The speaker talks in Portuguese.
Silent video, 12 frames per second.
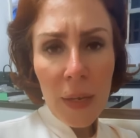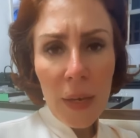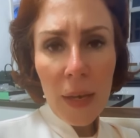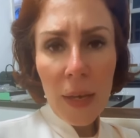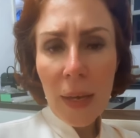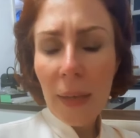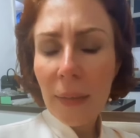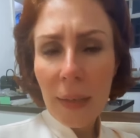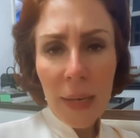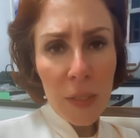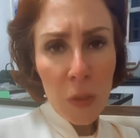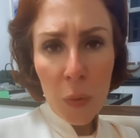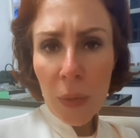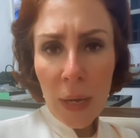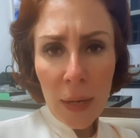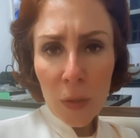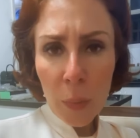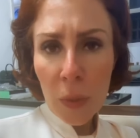É, cada caso é um
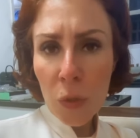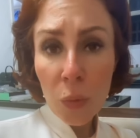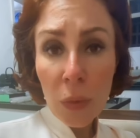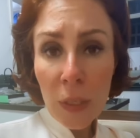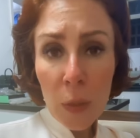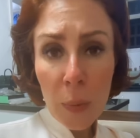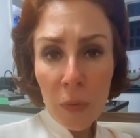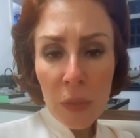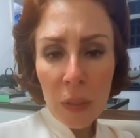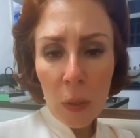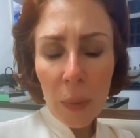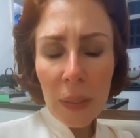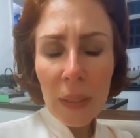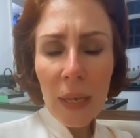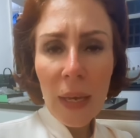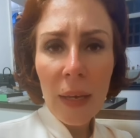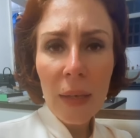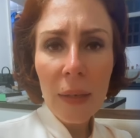caso, mas um deles, para você ter uma
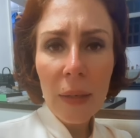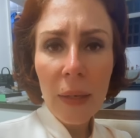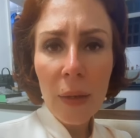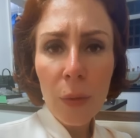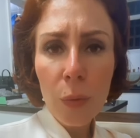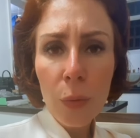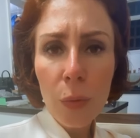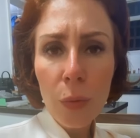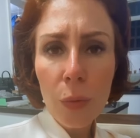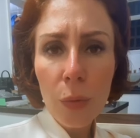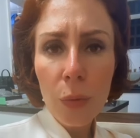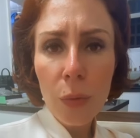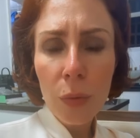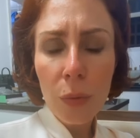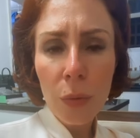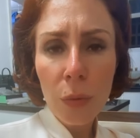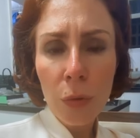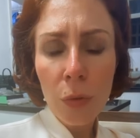ideia, é o,
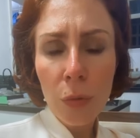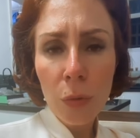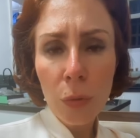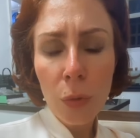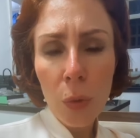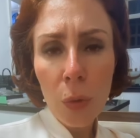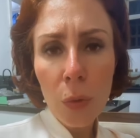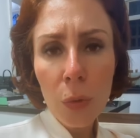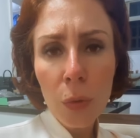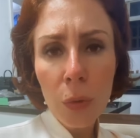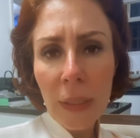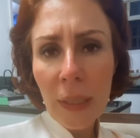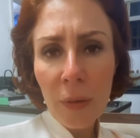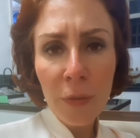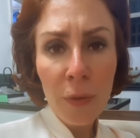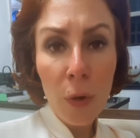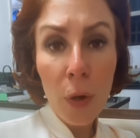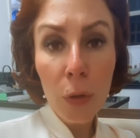o, o dono da, da,
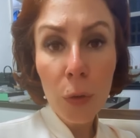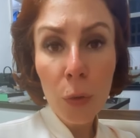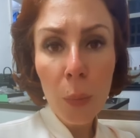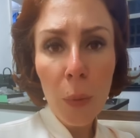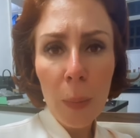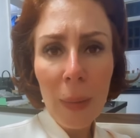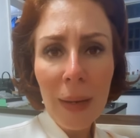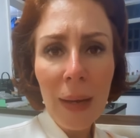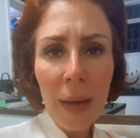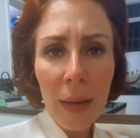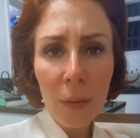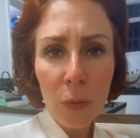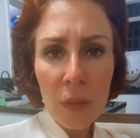foto do Borba Gato.